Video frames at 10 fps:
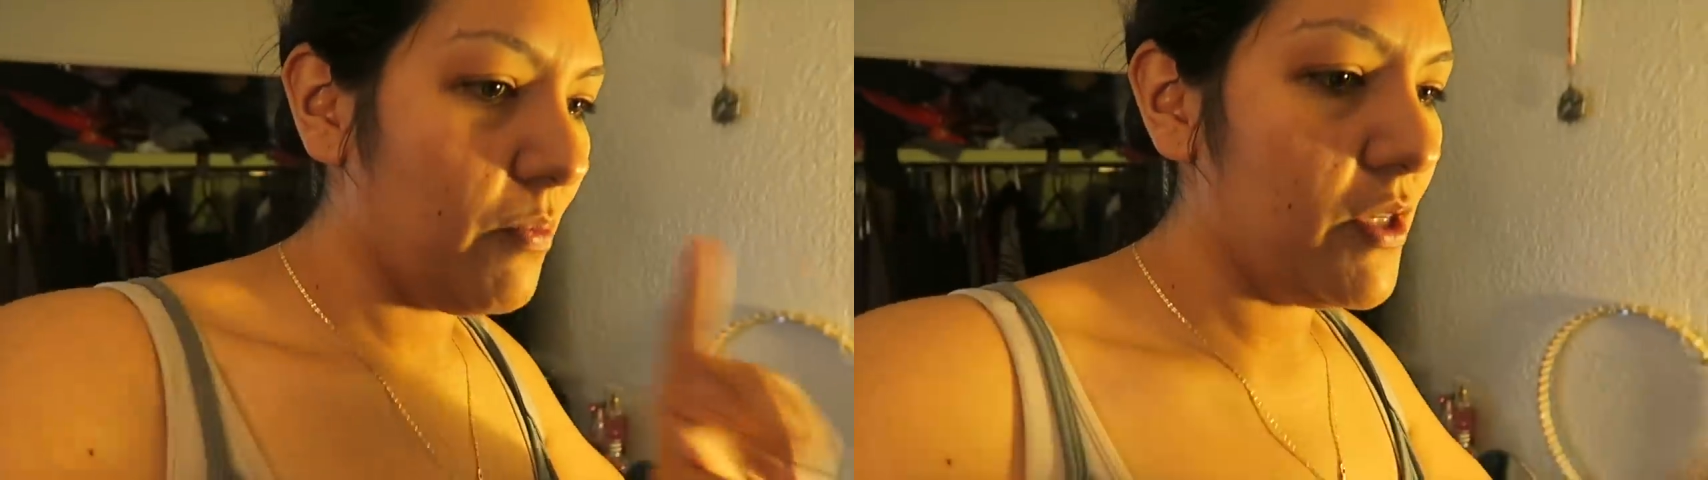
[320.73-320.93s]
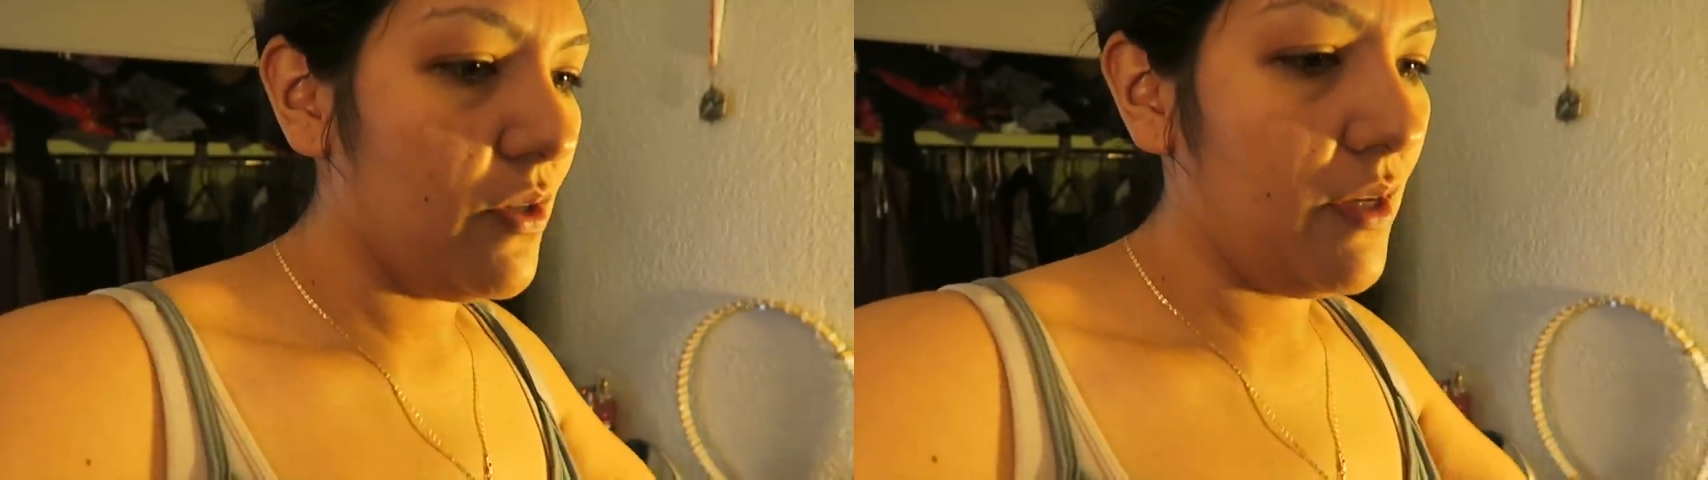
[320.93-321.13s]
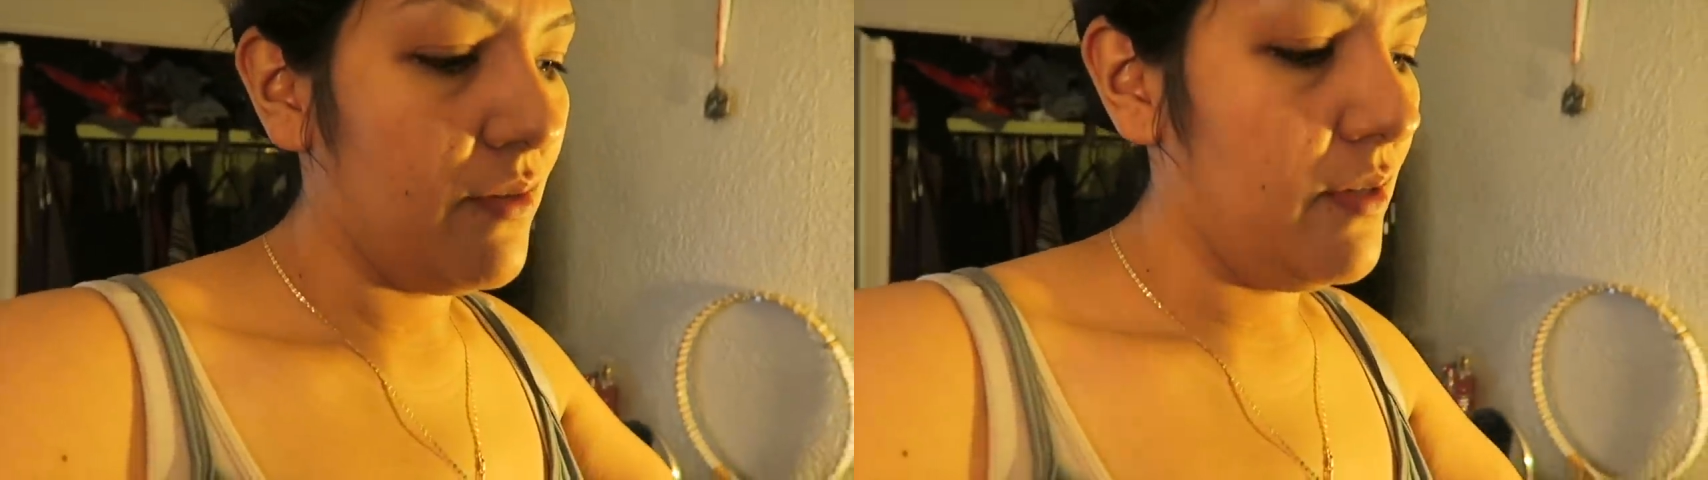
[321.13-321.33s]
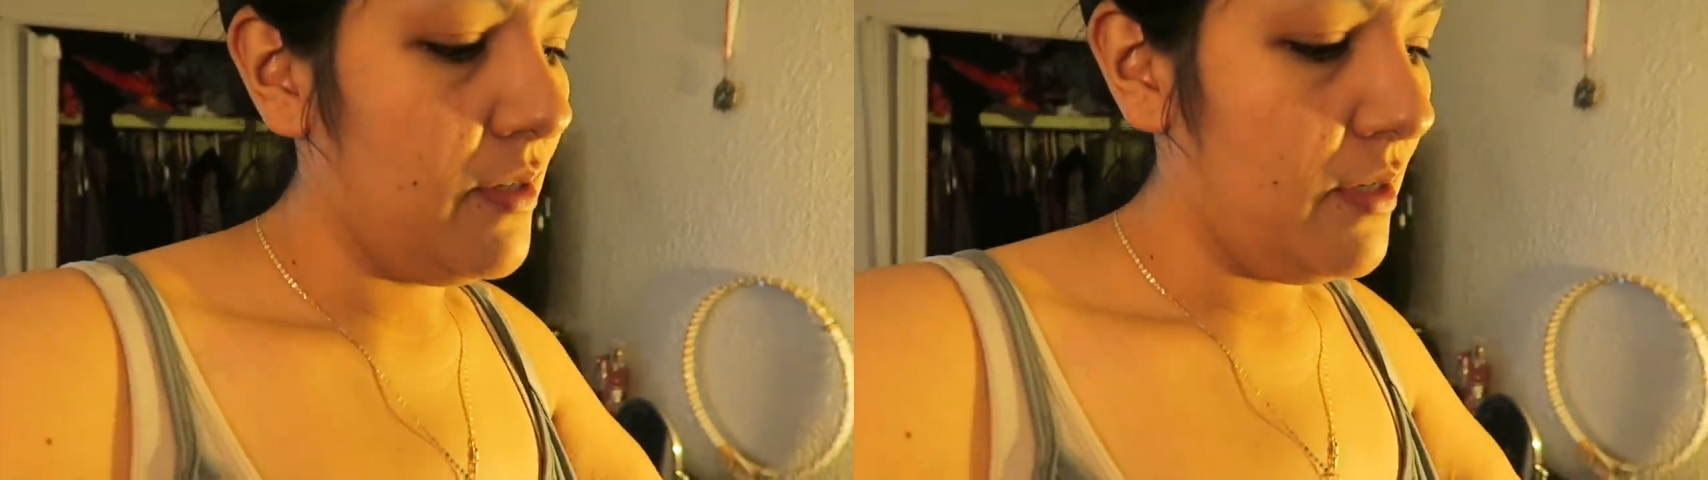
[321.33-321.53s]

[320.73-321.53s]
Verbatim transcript: don't be so loud.